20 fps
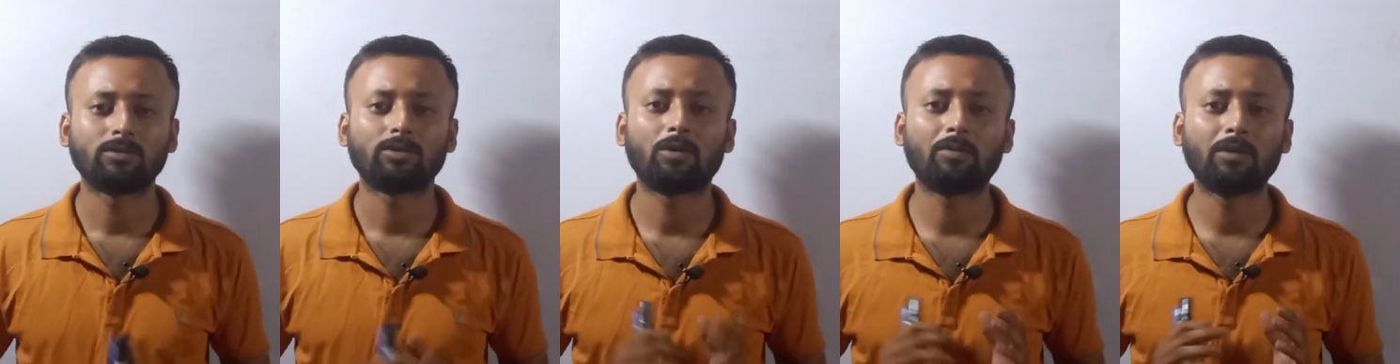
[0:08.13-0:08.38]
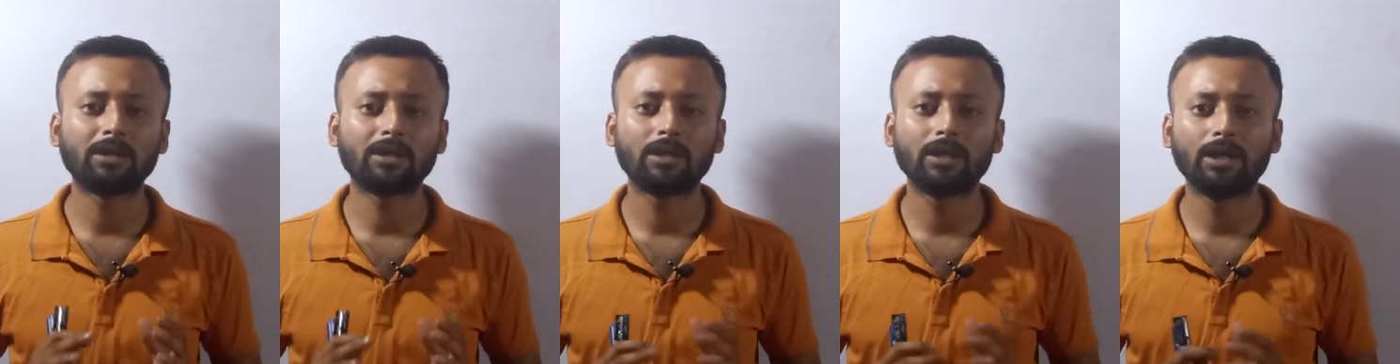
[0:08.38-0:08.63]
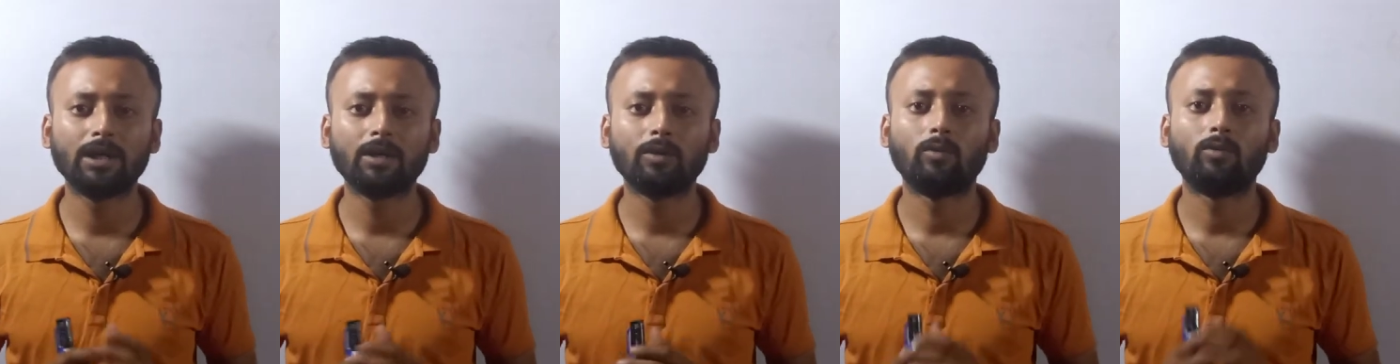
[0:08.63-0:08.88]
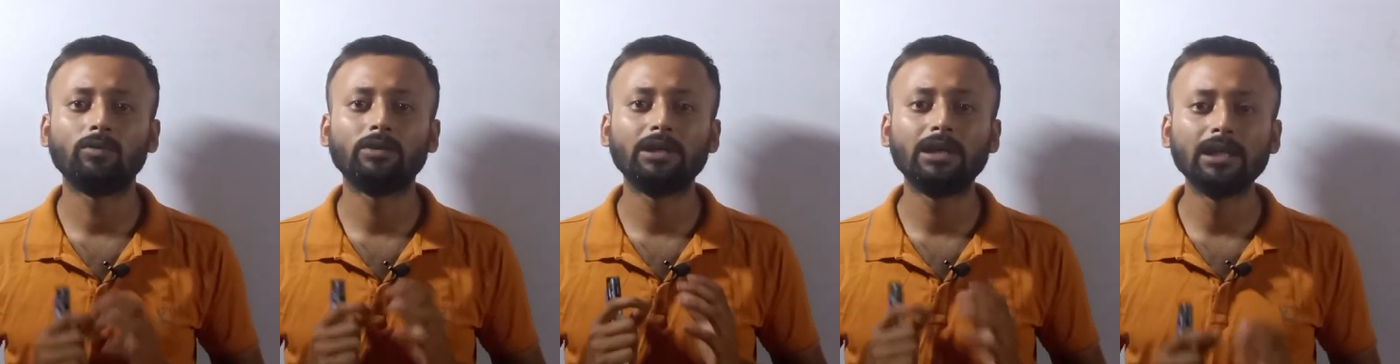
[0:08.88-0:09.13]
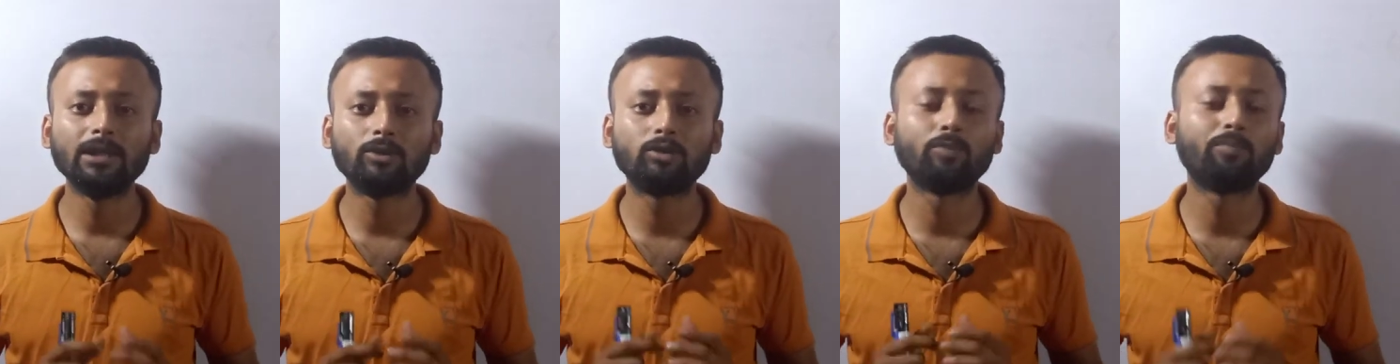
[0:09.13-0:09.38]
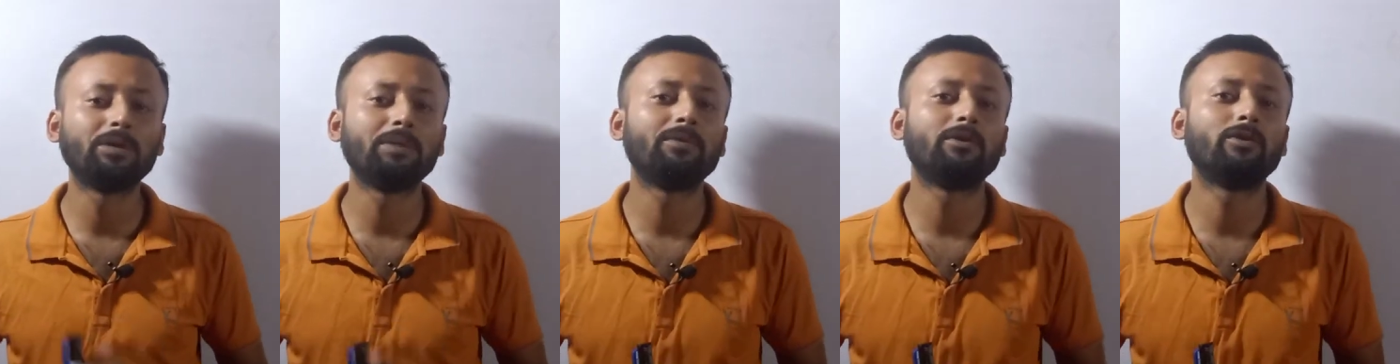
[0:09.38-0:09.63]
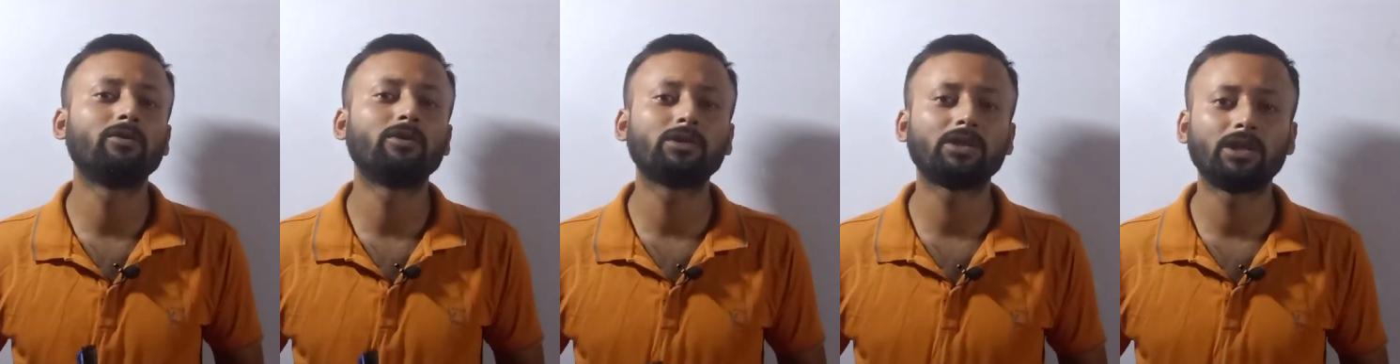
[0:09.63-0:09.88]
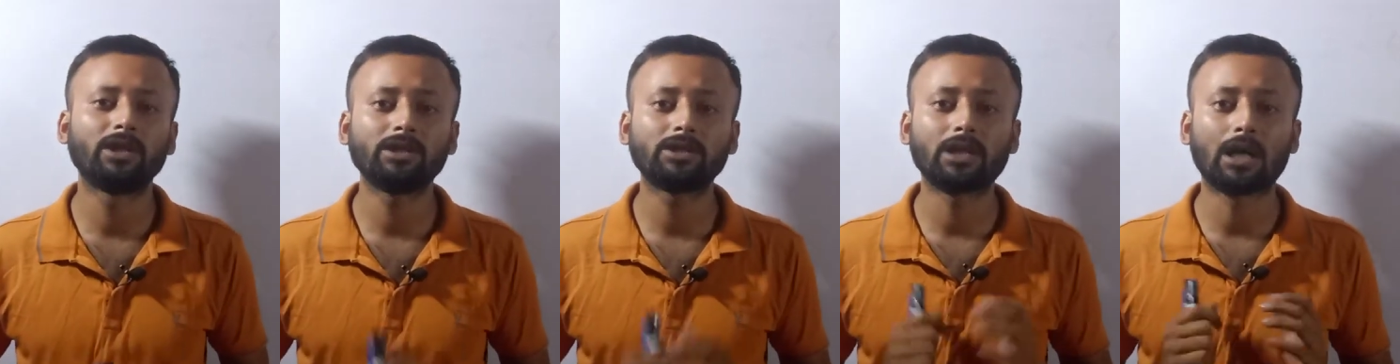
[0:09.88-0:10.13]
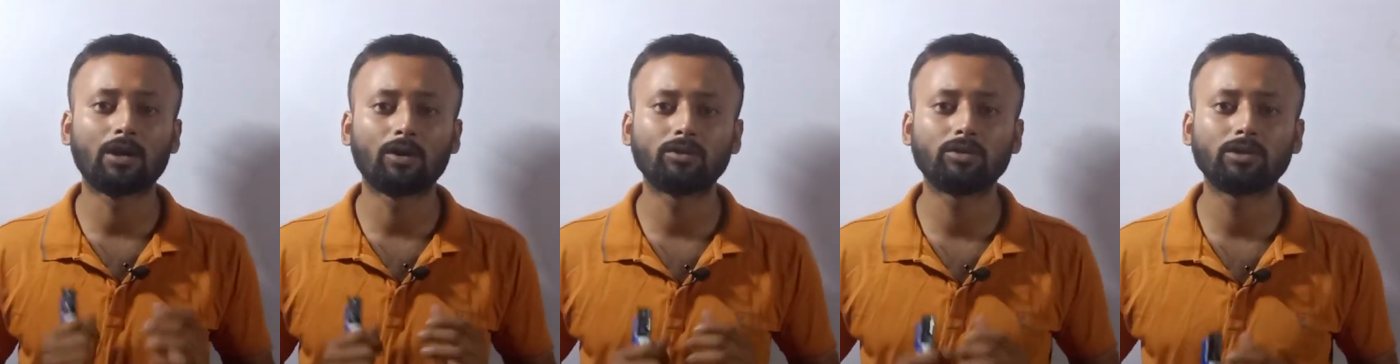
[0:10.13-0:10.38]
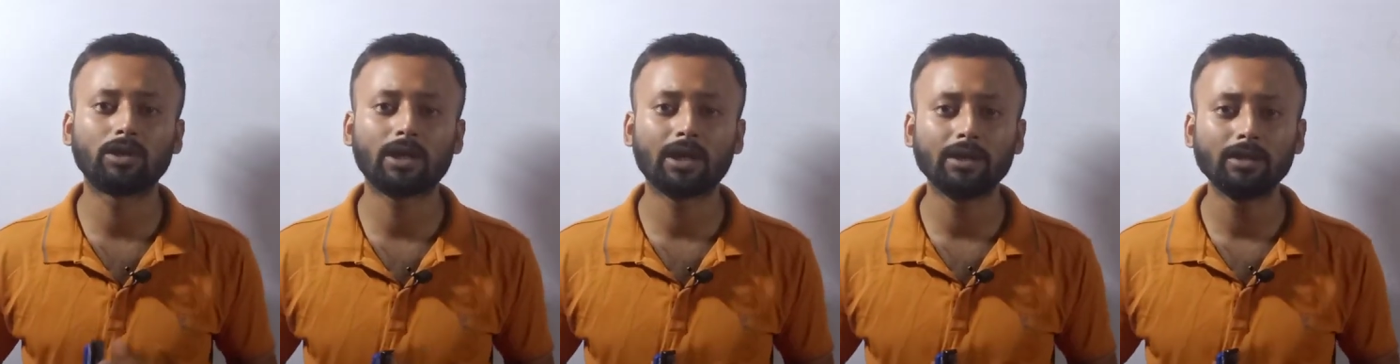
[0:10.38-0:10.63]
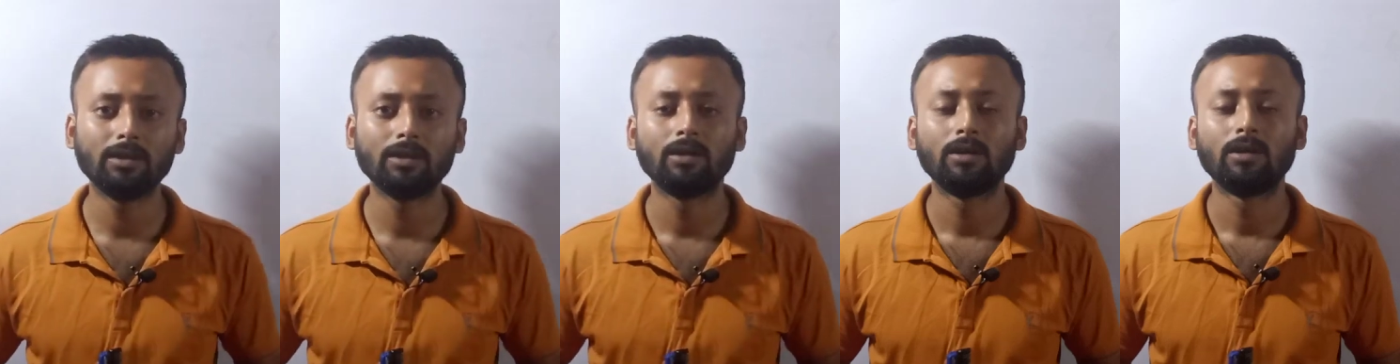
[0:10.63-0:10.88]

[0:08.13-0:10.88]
সবাইকে নীল সুপ্রিম এডুকেশনে স্বাগত জানাই